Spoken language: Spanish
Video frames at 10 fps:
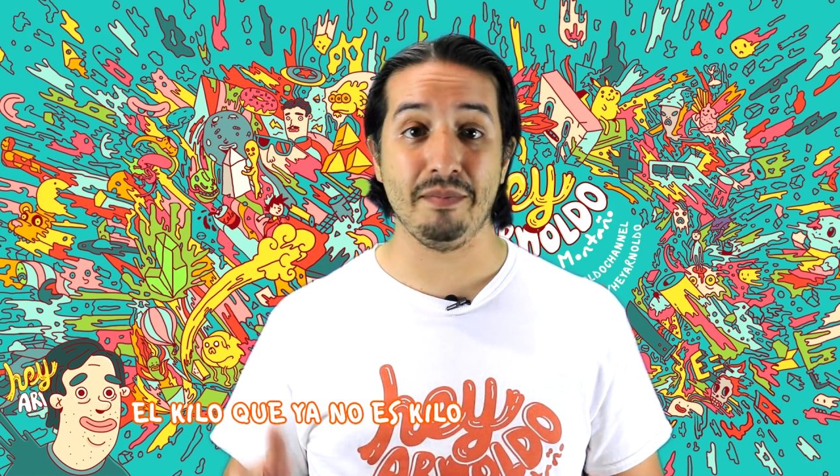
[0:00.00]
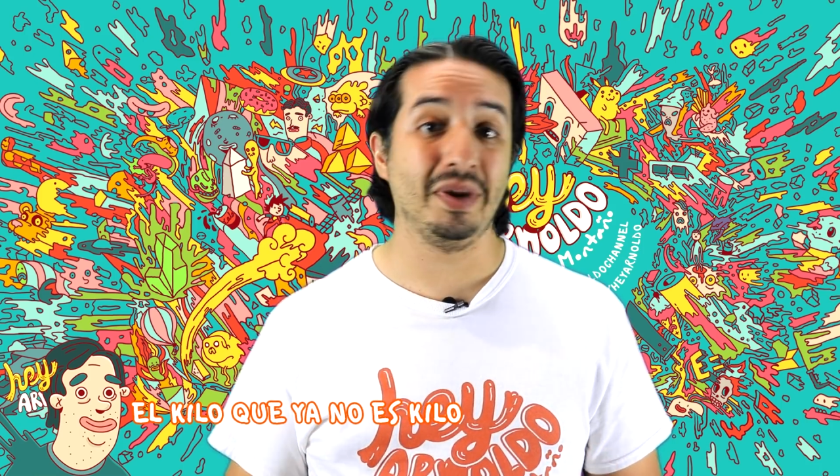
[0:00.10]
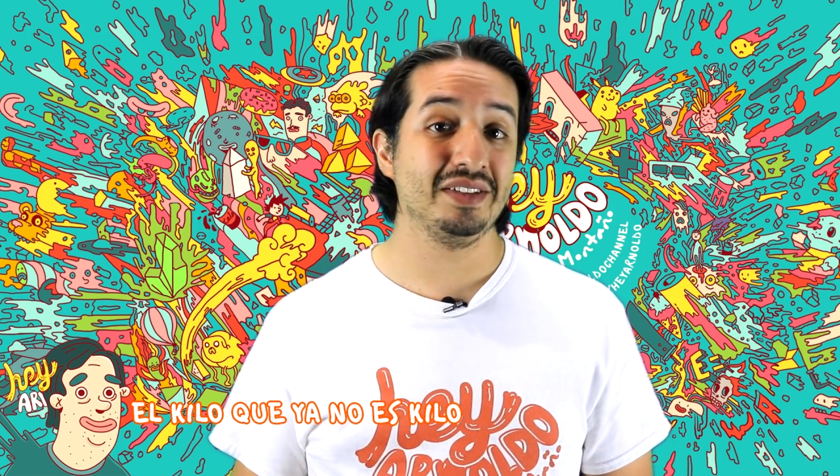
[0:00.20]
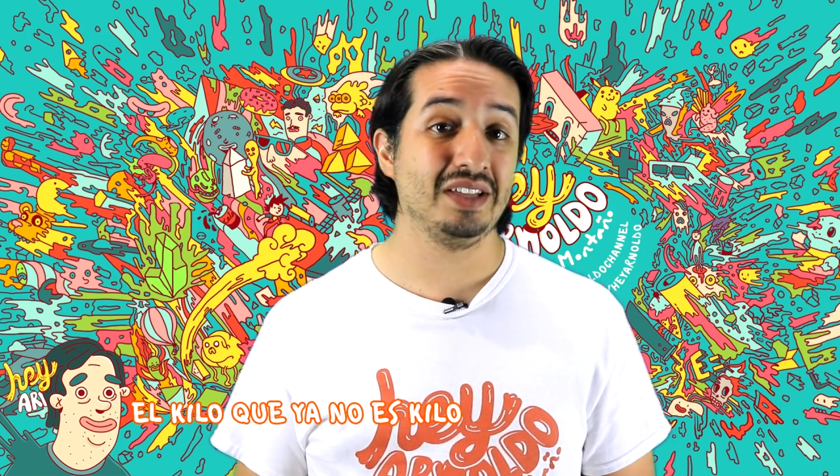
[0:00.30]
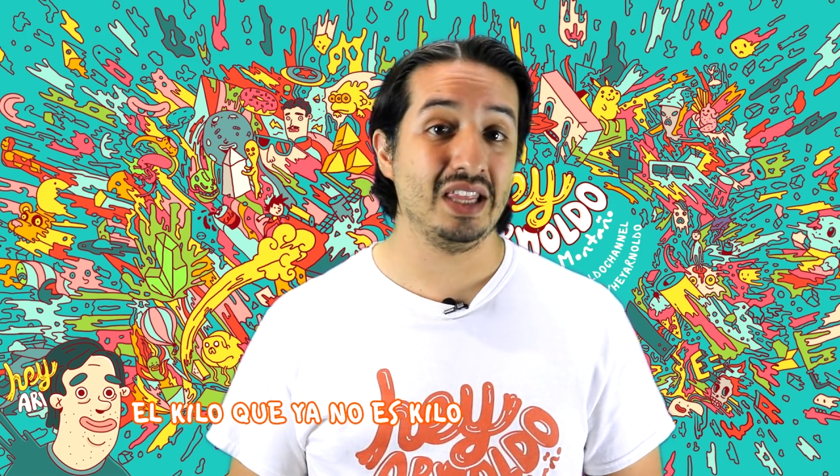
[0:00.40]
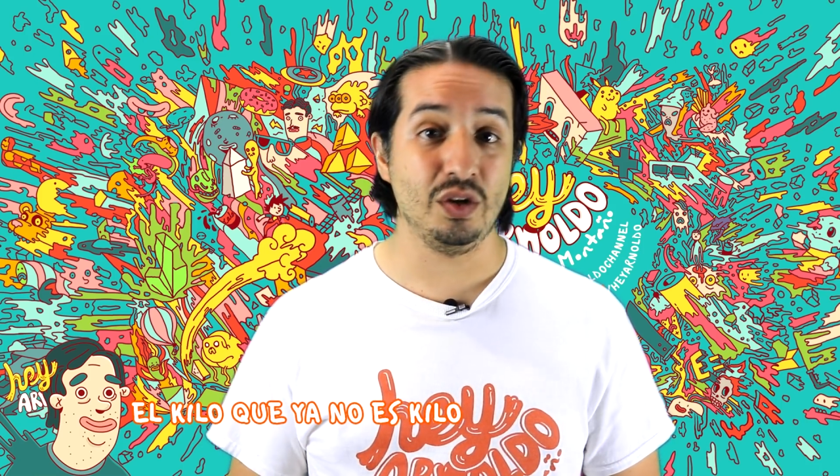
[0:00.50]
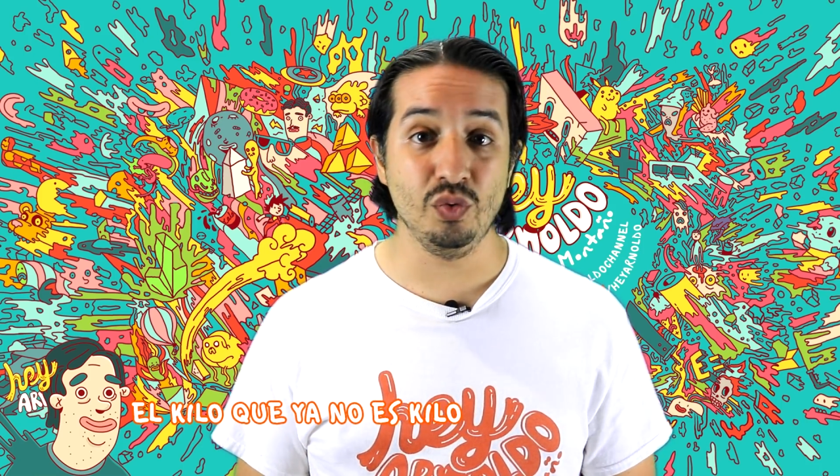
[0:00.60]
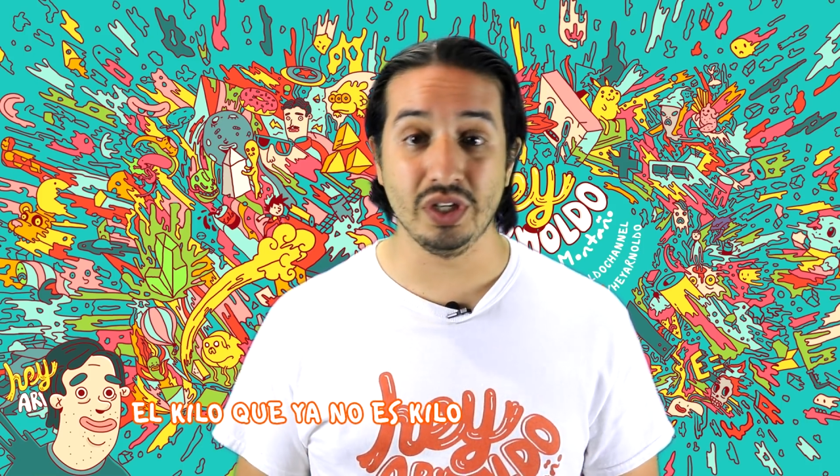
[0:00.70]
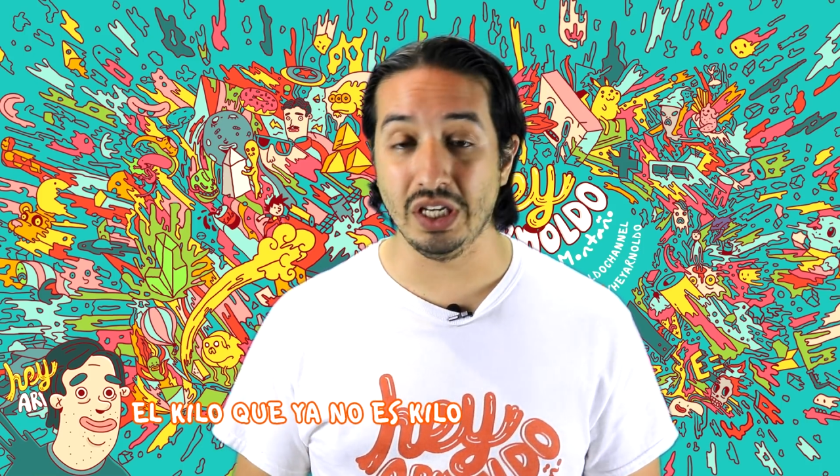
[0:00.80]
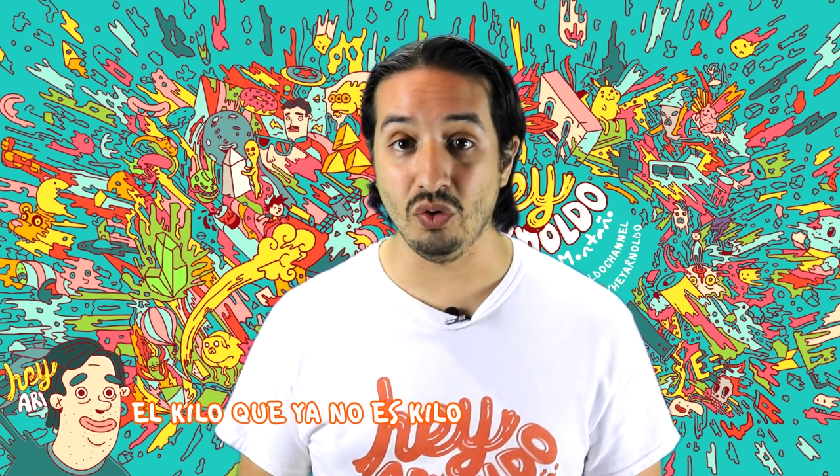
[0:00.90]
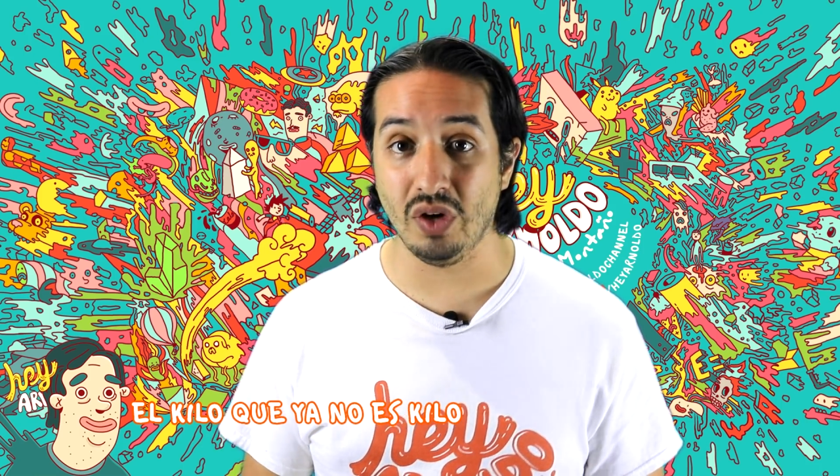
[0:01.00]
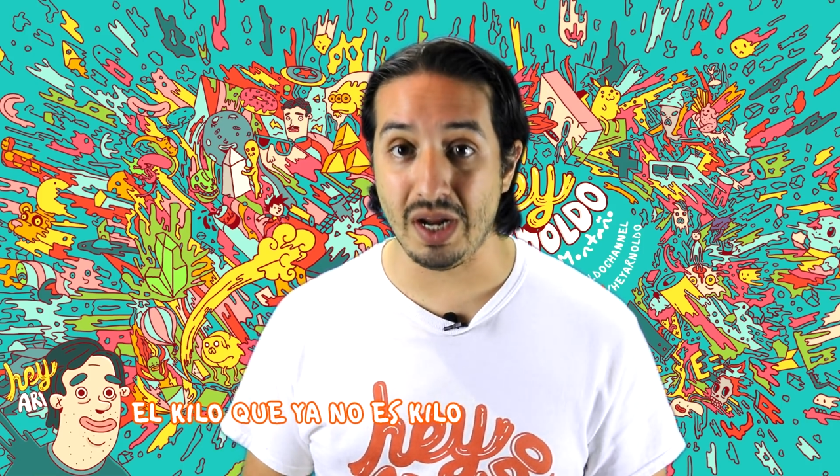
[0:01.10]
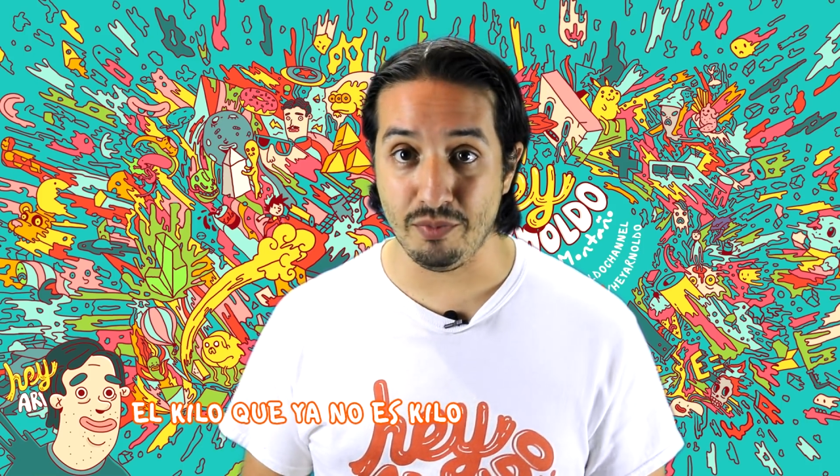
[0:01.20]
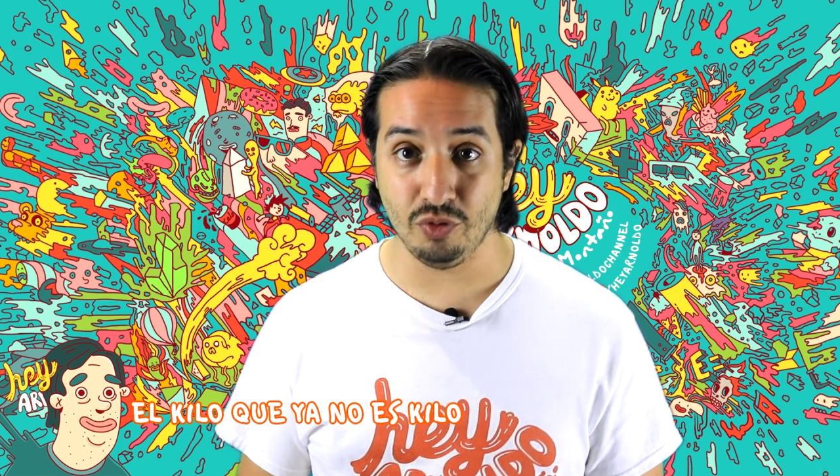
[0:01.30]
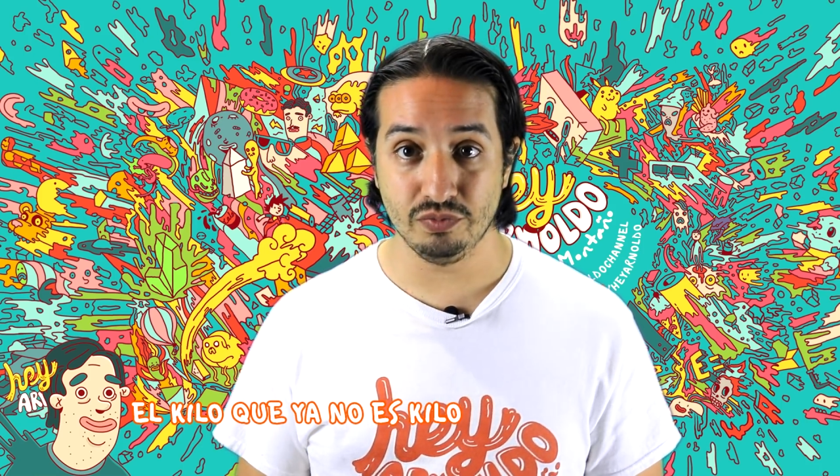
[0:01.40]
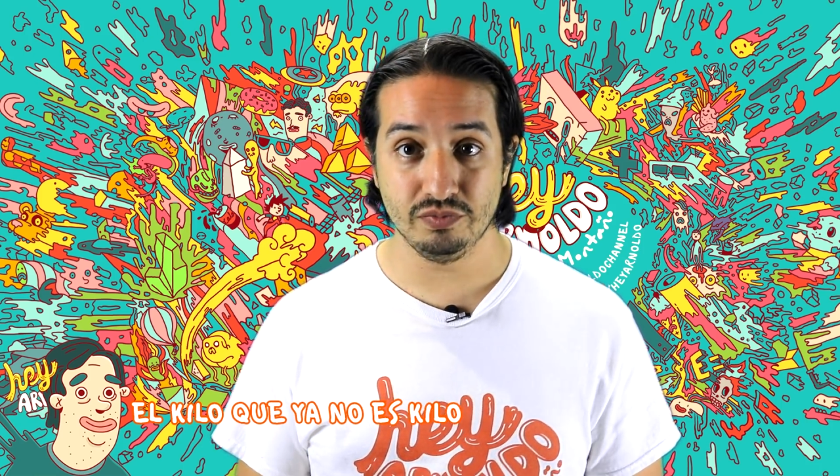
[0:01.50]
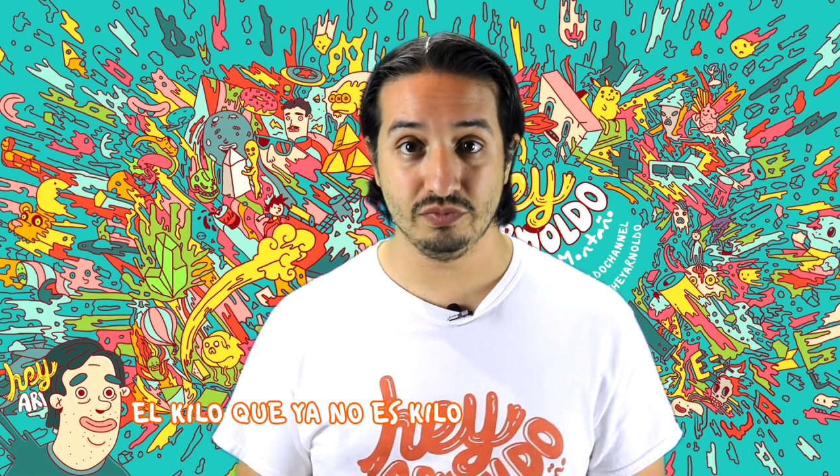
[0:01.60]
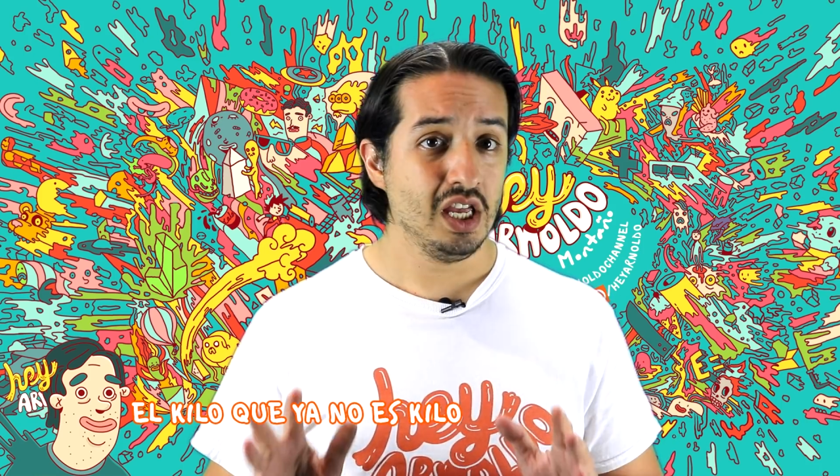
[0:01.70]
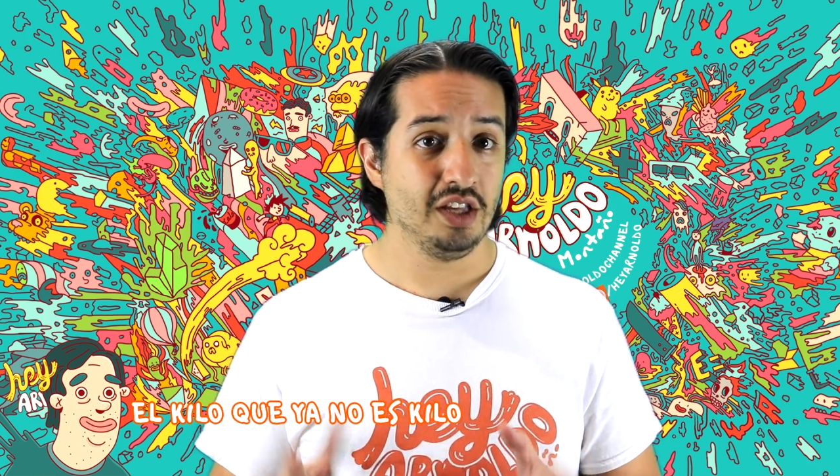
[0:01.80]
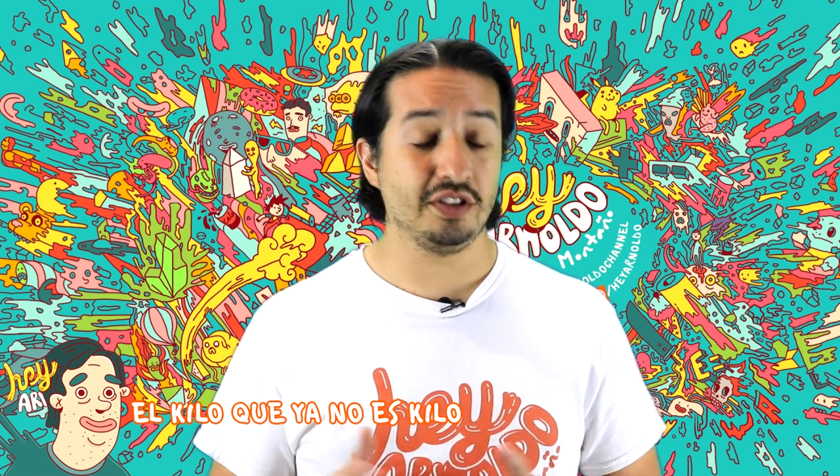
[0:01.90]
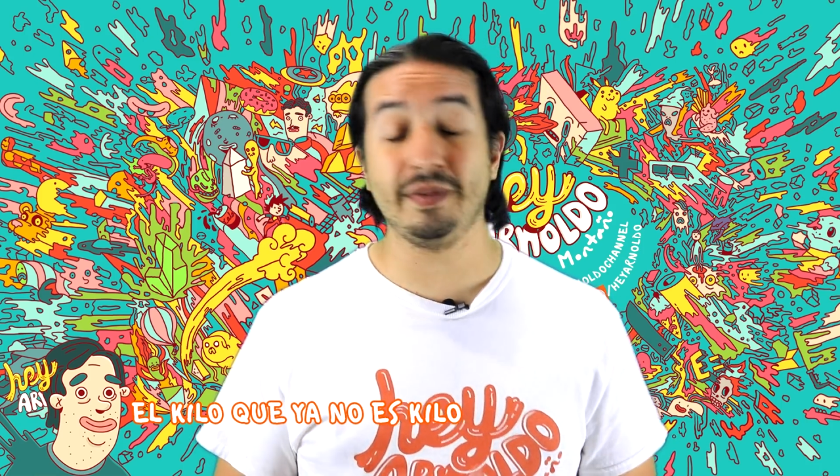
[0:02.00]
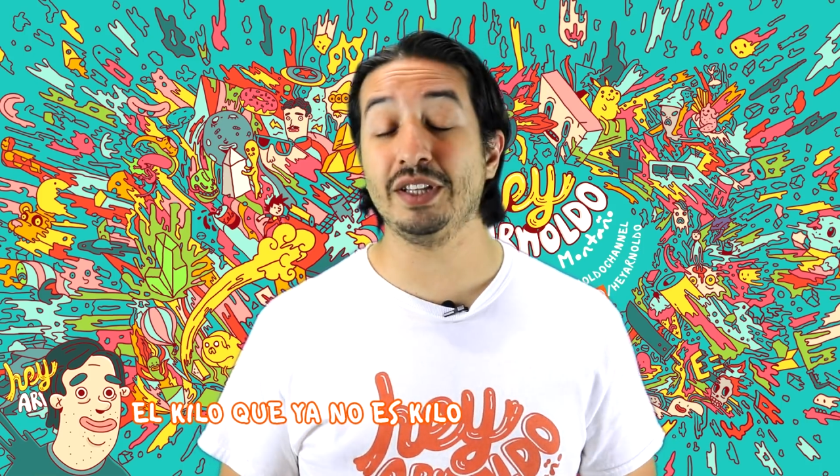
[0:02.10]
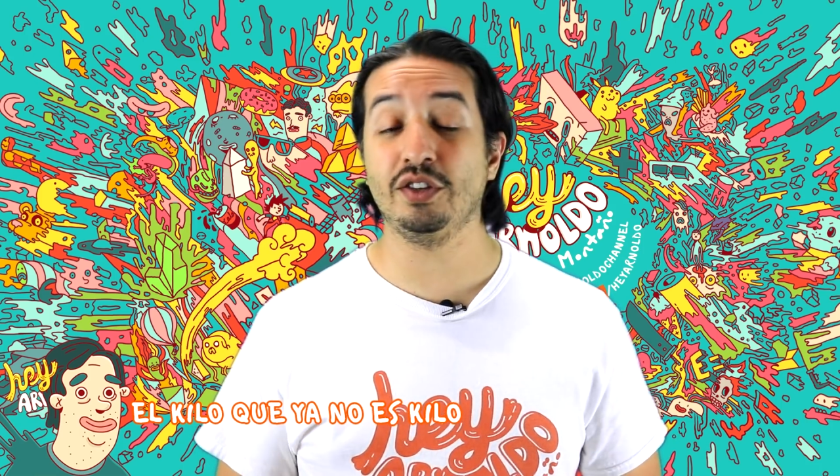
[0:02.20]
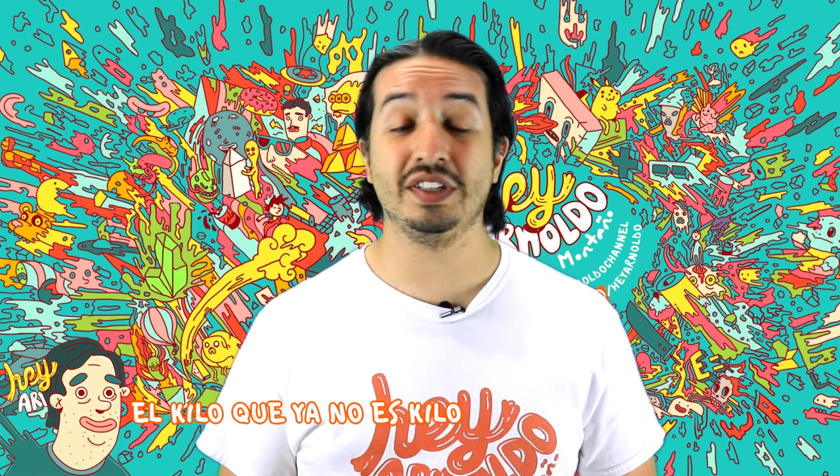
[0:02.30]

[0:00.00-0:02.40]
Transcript: masa de un kilogramo. Este objeto